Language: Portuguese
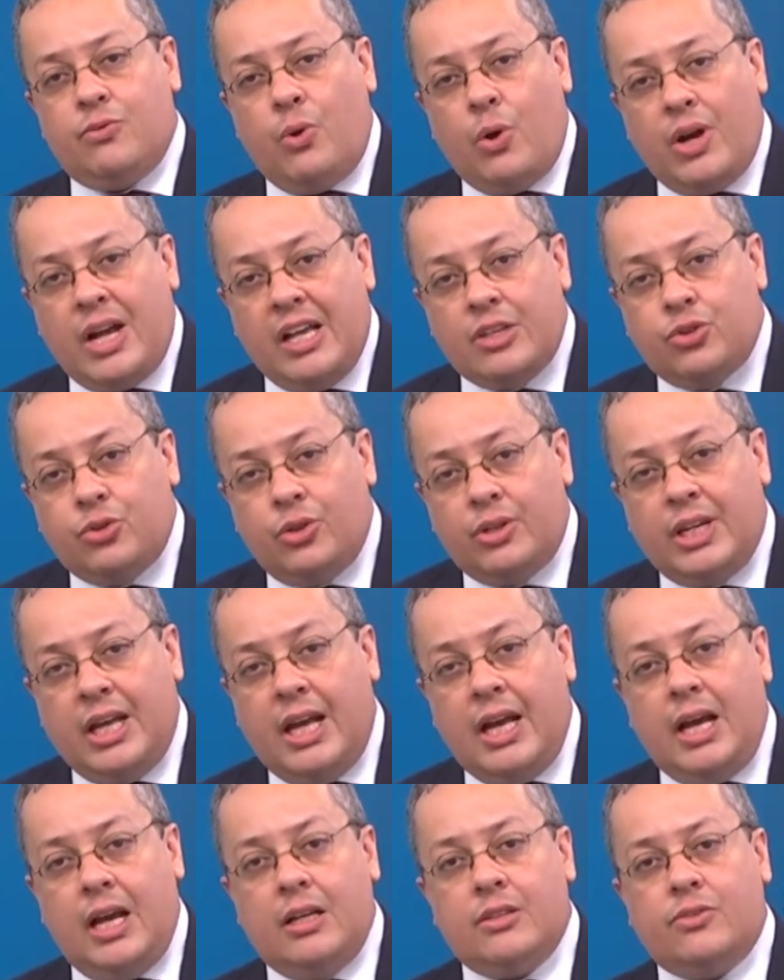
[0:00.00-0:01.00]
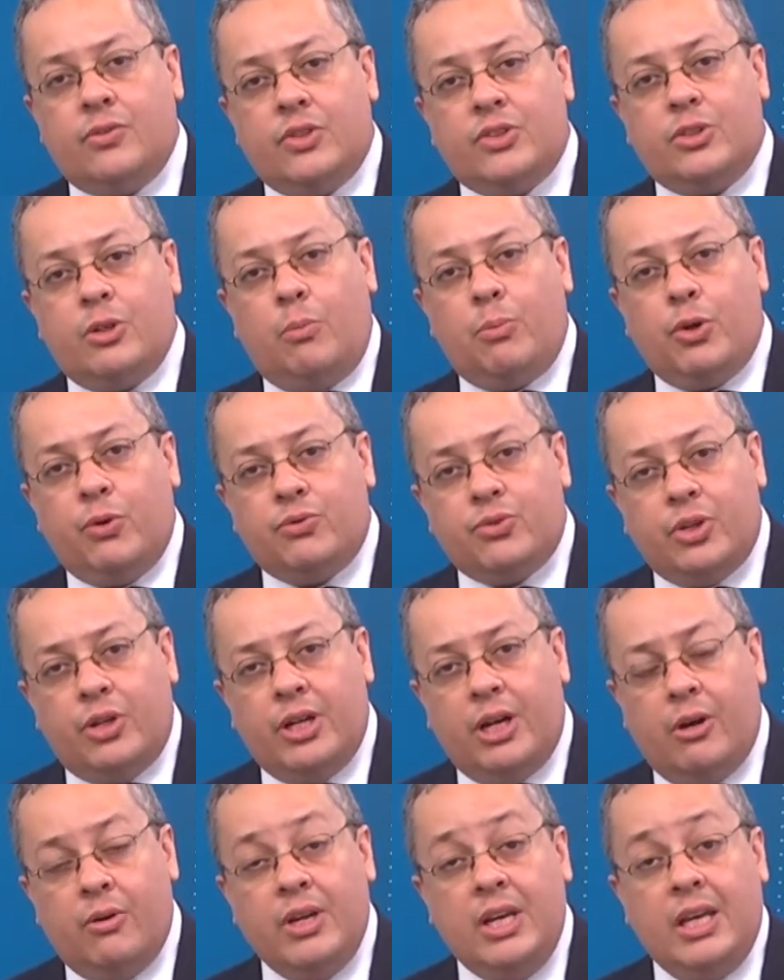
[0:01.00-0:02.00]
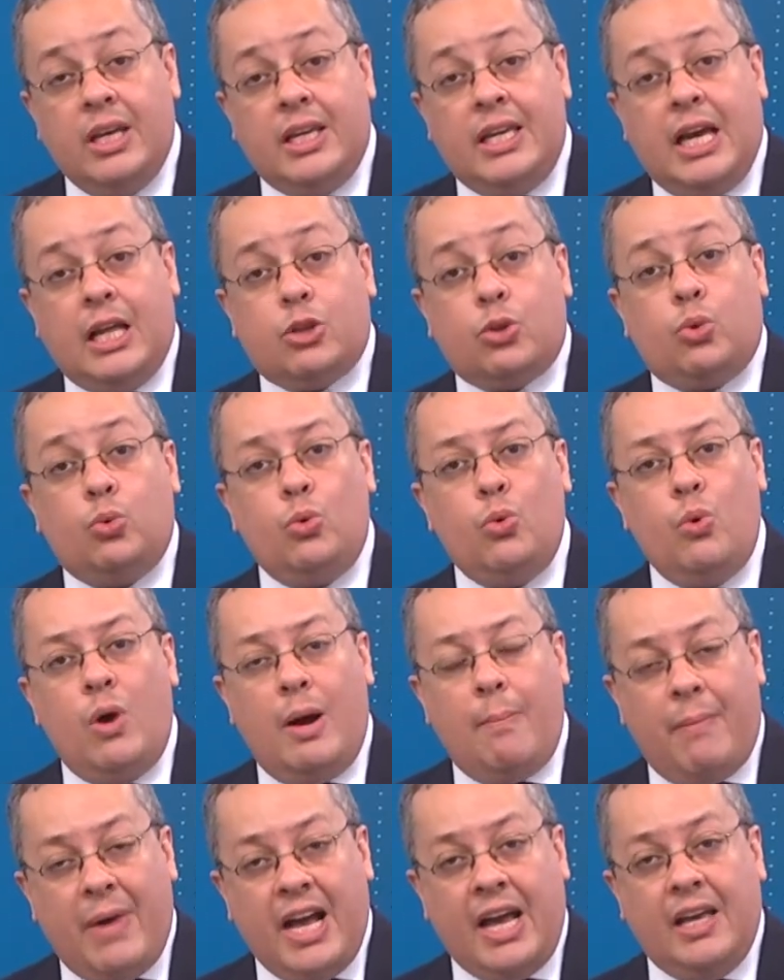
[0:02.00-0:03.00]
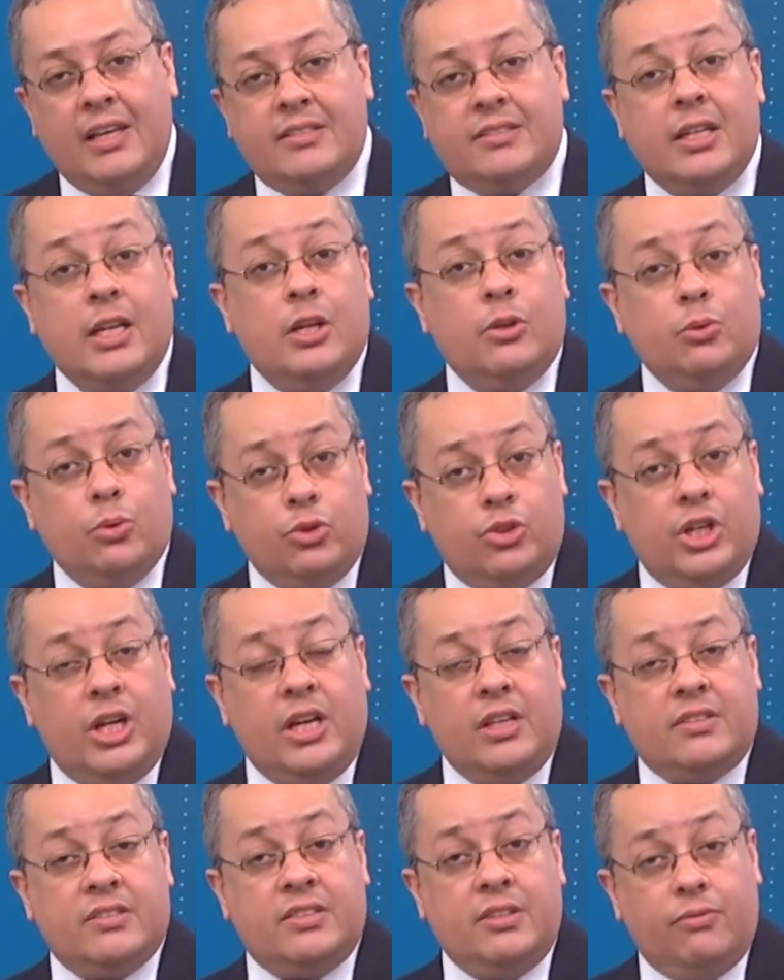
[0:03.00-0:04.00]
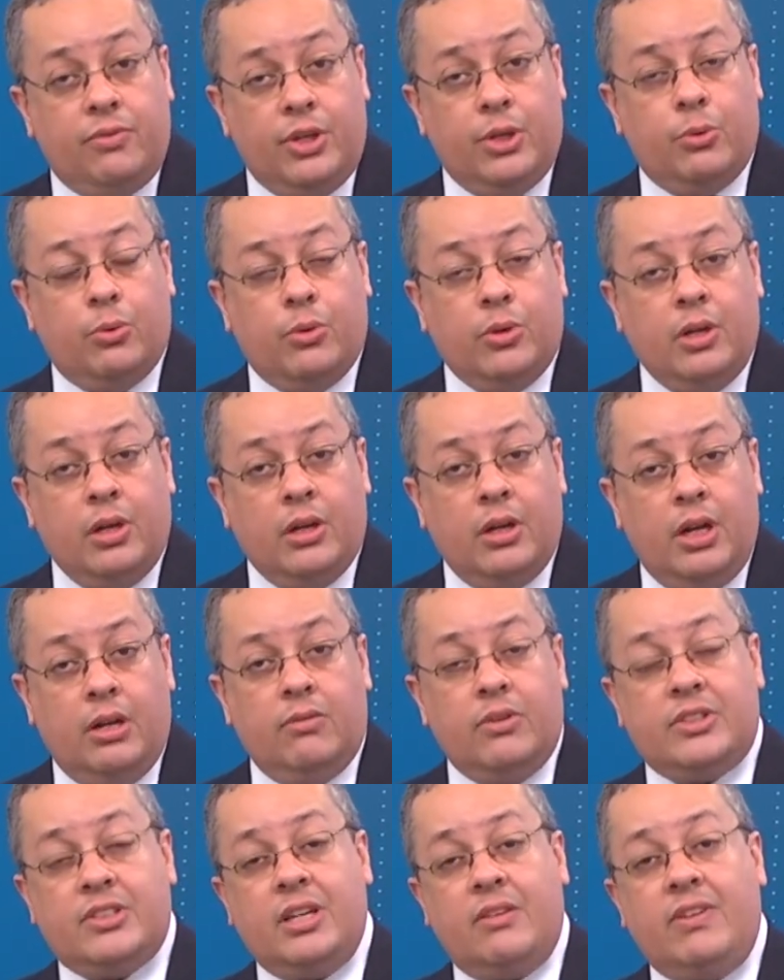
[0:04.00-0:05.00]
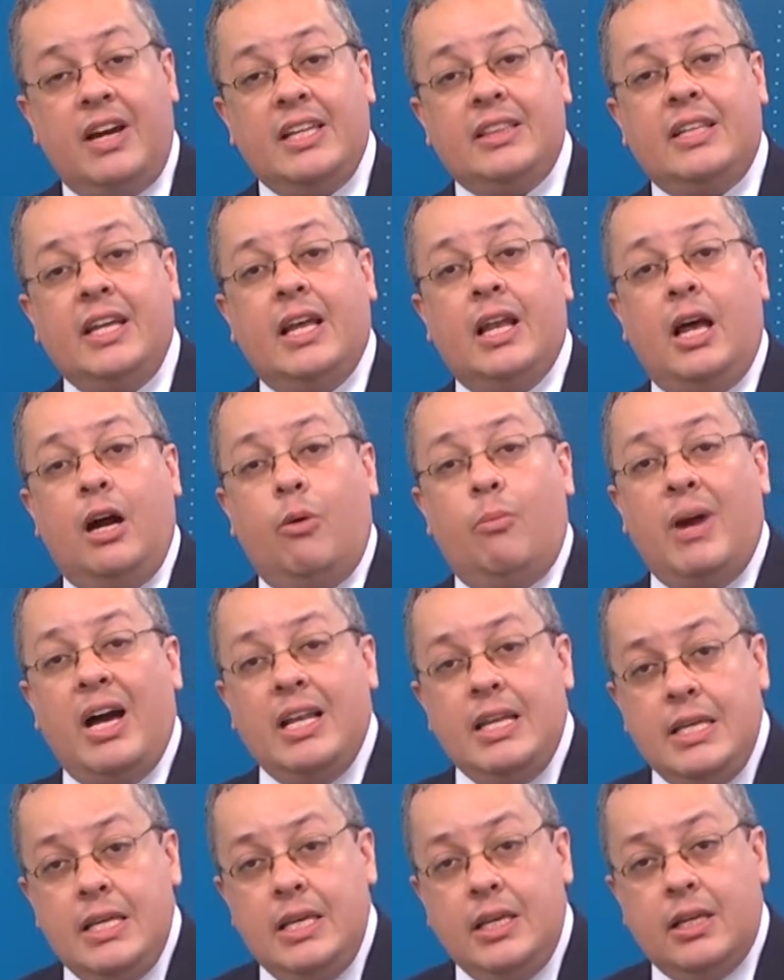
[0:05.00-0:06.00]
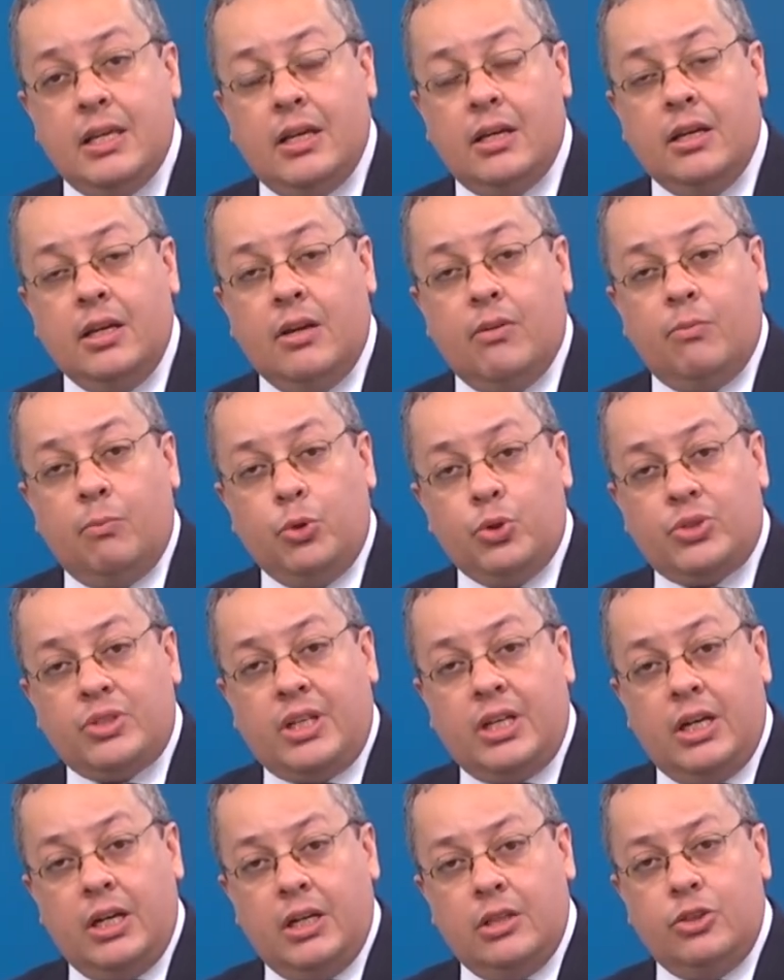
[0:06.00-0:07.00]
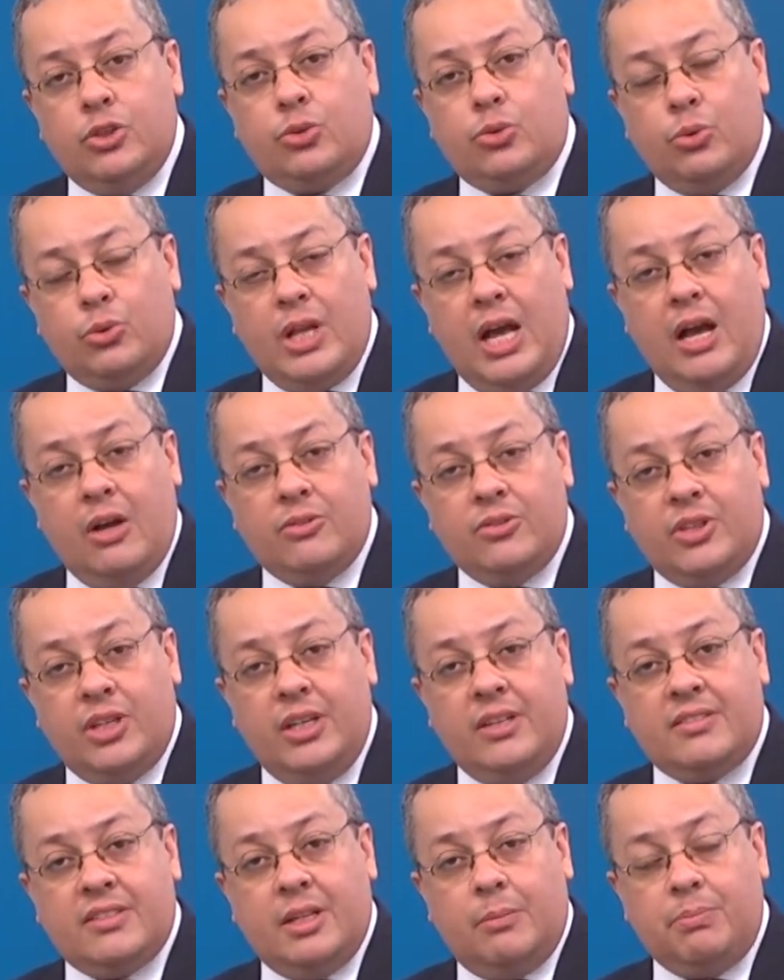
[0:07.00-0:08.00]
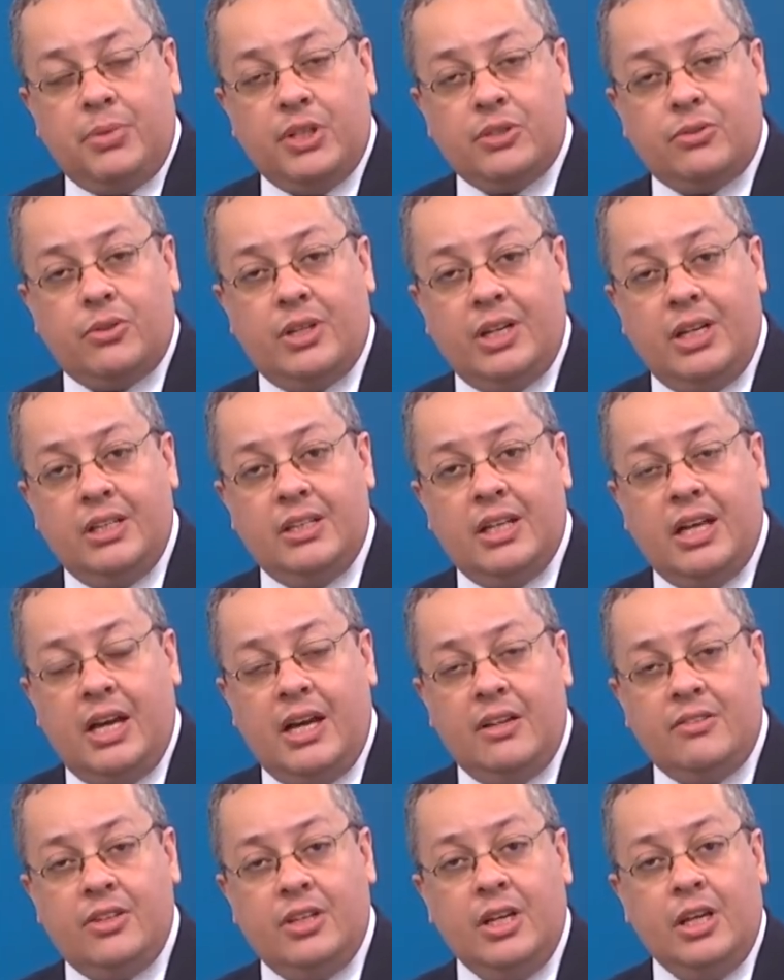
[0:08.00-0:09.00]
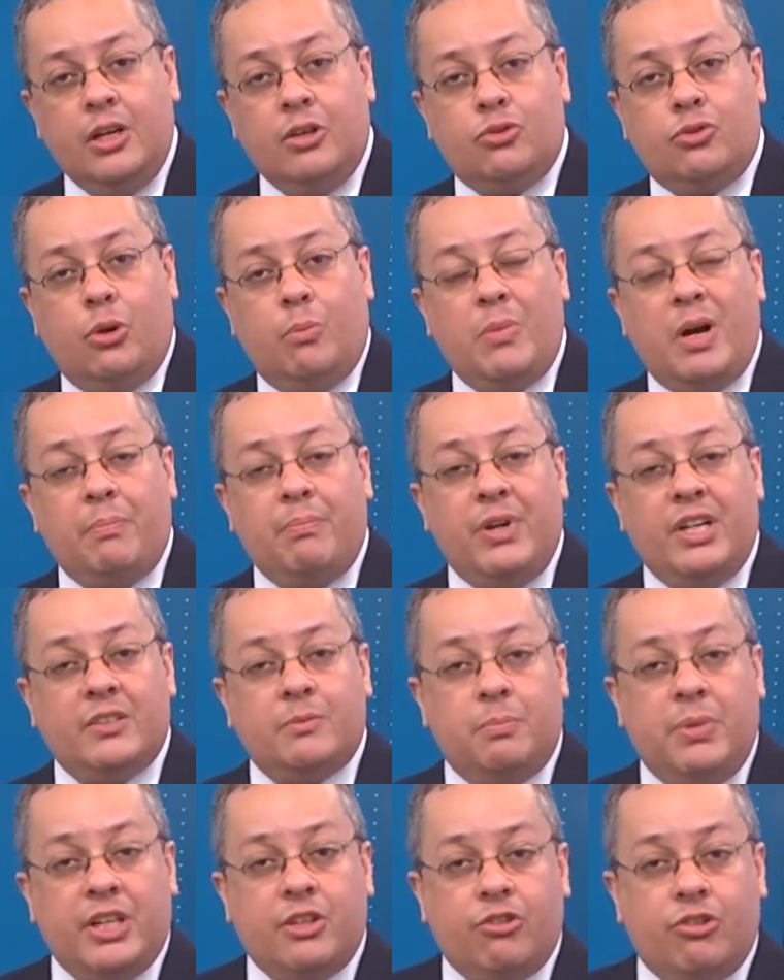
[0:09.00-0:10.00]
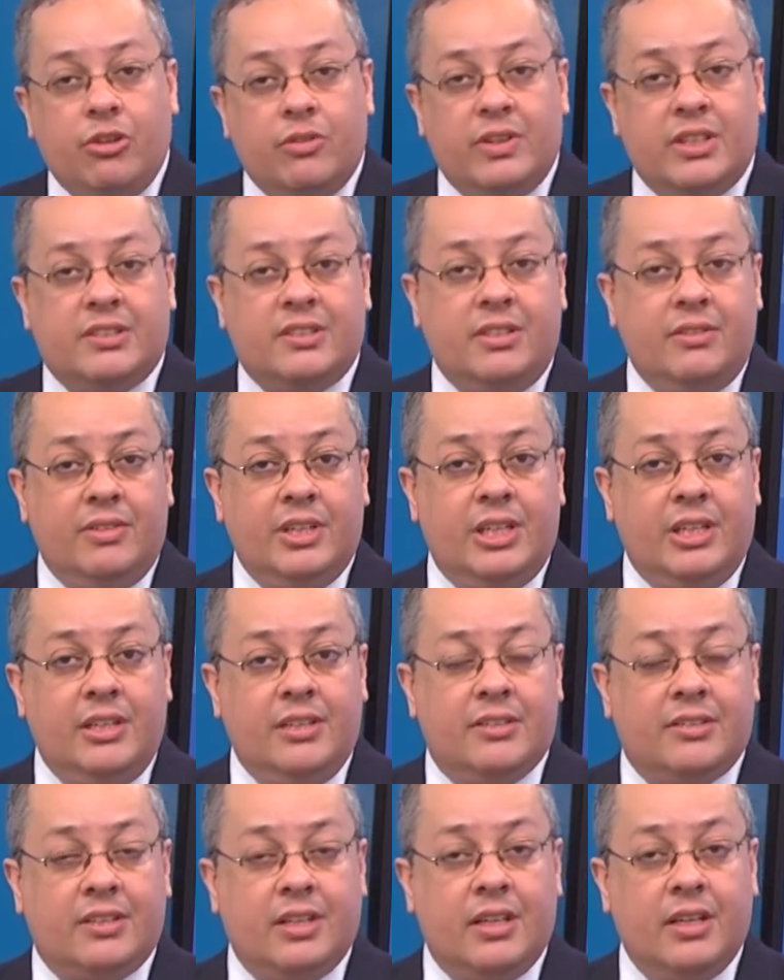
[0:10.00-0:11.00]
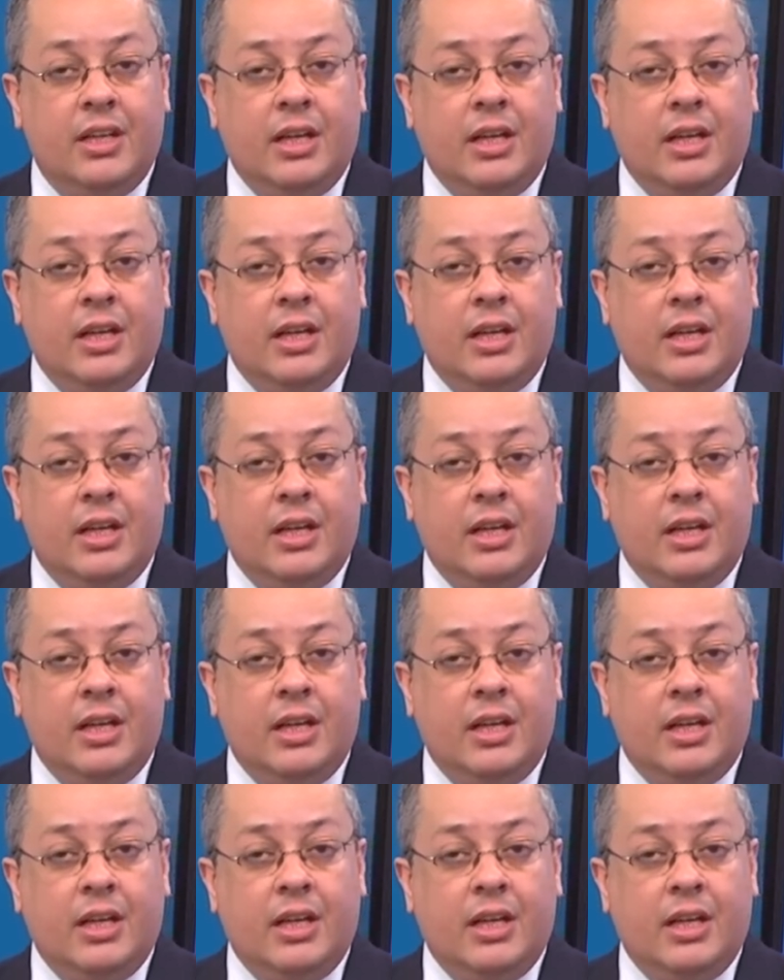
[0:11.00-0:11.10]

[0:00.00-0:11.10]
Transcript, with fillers: vocacionado, se você é um profissional que atua mais no direito civil, né, você vai ter lá uma linha buscando estudar os direitos da personalidade sob uma perspectiva civilista.